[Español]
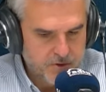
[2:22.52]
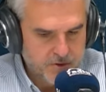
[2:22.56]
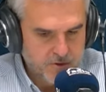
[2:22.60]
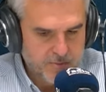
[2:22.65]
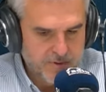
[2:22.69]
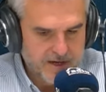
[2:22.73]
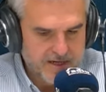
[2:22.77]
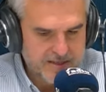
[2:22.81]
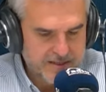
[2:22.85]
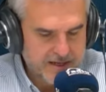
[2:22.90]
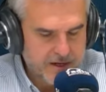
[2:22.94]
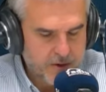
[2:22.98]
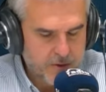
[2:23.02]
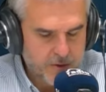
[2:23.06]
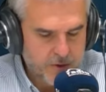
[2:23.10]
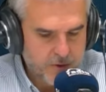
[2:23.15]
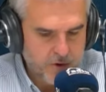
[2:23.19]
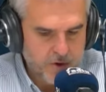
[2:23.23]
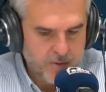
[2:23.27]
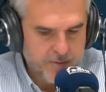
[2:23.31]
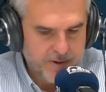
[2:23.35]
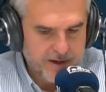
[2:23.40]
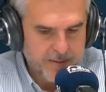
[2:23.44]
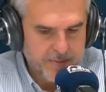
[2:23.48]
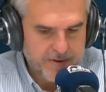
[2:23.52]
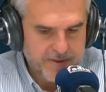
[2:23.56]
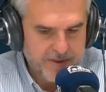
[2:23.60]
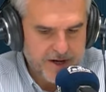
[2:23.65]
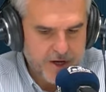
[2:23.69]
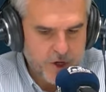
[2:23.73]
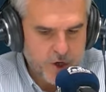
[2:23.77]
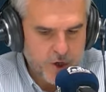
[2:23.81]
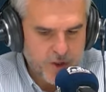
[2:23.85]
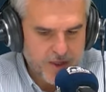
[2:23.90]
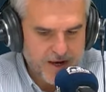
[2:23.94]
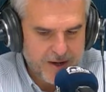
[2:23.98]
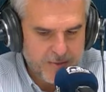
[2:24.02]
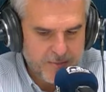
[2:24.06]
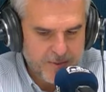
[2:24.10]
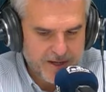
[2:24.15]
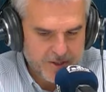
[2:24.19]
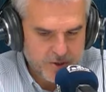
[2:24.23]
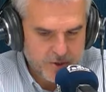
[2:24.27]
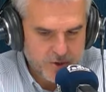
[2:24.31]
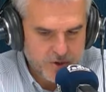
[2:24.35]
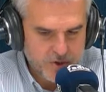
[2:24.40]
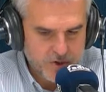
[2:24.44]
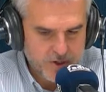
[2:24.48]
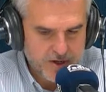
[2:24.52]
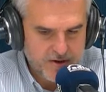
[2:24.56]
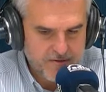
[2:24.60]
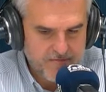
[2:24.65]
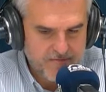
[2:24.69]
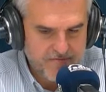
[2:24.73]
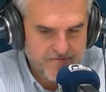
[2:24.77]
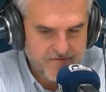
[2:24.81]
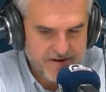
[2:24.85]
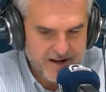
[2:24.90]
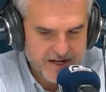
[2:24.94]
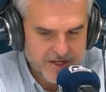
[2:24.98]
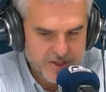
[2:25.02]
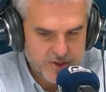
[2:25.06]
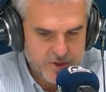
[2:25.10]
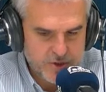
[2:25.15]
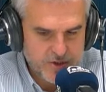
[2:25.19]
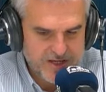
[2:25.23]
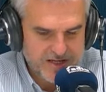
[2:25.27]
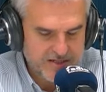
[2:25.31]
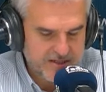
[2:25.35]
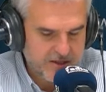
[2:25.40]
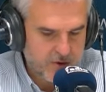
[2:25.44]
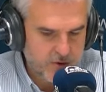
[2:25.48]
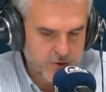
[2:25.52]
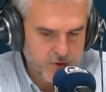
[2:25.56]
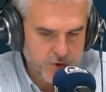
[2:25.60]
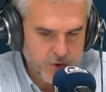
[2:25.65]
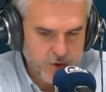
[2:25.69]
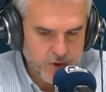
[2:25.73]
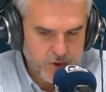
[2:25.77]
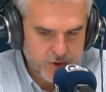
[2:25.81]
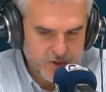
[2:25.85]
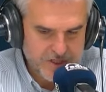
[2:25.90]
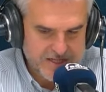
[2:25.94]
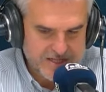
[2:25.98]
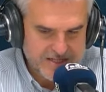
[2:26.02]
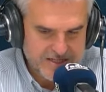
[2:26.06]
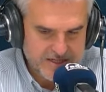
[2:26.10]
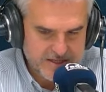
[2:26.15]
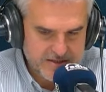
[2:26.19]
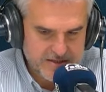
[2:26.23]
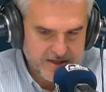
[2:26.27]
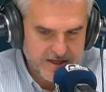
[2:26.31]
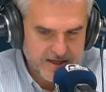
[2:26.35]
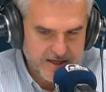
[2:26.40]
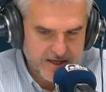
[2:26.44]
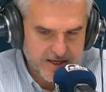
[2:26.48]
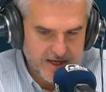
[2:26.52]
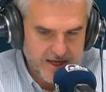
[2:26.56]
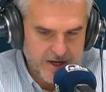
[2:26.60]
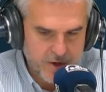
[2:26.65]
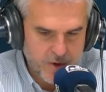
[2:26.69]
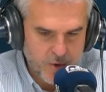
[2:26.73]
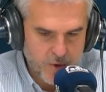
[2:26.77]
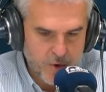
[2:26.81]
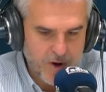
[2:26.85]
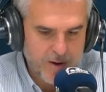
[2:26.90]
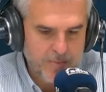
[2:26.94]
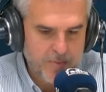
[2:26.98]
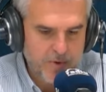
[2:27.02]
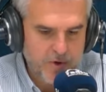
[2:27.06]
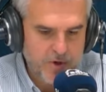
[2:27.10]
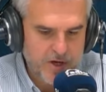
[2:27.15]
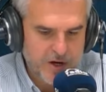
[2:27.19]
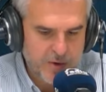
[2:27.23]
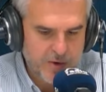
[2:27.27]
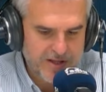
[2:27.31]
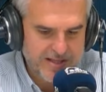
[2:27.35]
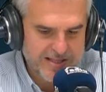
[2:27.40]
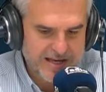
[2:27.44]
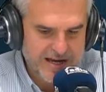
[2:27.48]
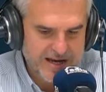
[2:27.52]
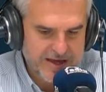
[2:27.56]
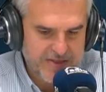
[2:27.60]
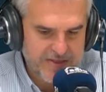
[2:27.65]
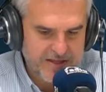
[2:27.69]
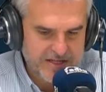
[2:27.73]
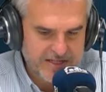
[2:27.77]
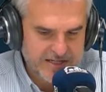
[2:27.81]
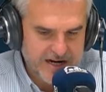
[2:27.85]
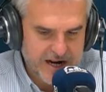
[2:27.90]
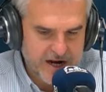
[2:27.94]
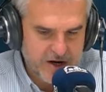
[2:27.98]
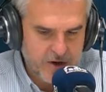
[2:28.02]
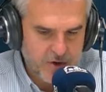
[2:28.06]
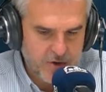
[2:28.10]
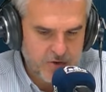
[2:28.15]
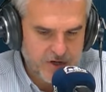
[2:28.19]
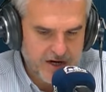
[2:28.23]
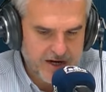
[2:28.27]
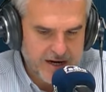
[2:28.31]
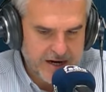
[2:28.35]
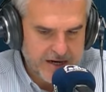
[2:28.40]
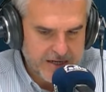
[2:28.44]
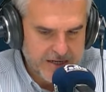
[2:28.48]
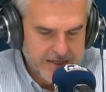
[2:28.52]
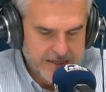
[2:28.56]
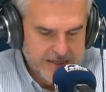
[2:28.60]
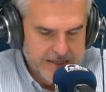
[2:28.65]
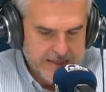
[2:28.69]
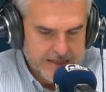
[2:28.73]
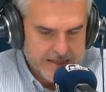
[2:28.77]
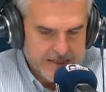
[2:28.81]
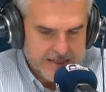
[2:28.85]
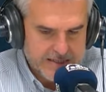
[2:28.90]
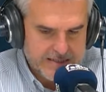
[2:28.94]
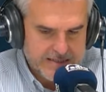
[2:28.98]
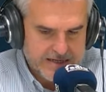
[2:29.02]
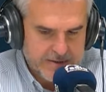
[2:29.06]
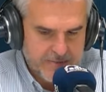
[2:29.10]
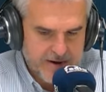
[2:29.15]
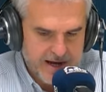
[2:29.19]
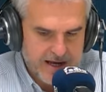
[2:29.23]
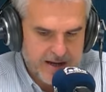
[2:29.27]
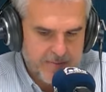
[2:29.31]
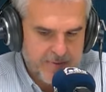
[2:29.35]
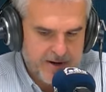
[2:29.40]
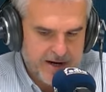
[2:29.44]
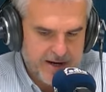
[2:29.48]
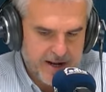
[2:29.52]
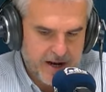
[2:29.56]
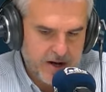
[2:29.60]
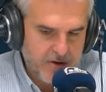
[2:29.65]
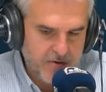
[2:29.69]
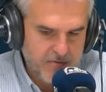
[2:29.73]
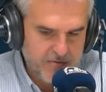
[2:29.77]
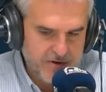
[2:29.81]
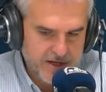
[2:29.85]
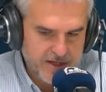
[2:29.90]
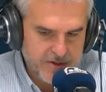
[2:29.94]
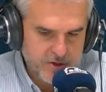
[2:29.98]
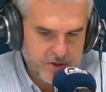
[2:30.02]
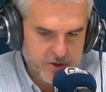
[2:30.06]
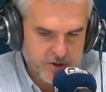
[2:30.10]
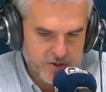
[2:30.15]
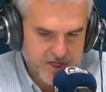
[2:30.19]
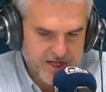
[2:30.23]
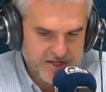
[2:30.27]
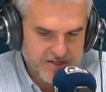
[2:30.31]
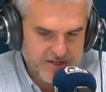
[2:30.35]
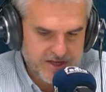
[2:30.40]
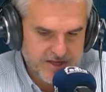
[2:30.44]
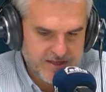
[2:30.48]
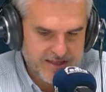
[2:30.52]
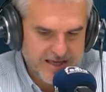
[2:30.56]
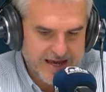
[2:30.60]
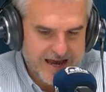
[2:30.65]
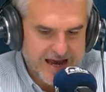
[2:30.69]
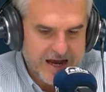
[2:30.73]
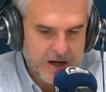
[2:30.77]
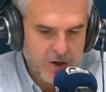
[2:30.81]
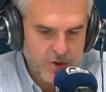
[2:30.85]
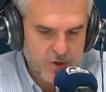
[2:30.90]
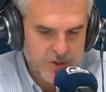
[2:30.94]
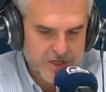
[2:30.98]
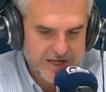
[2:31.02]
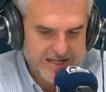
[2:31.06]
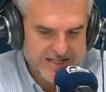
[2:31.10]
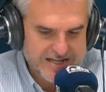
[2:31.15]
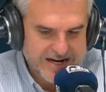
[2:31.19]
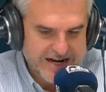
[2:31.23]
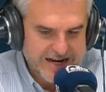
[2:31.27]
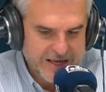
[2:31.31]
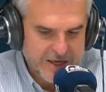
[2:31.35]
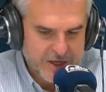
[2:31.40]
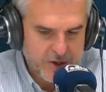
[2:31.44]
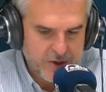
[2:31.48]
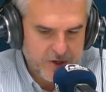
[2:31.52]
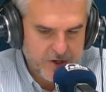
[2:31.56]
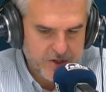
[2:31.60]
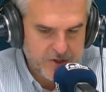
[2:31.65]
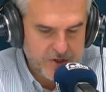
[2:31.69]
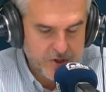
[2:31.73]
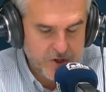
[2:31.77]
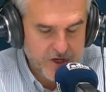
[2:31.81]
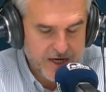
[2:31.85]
Por su parte, la Unión Europea pide no dar pasos en falso y Estados Unidos insiste en que no apoyará un ataque de Israel contra Irán y trabaja para que el conflicto no se extienda a otras regiones.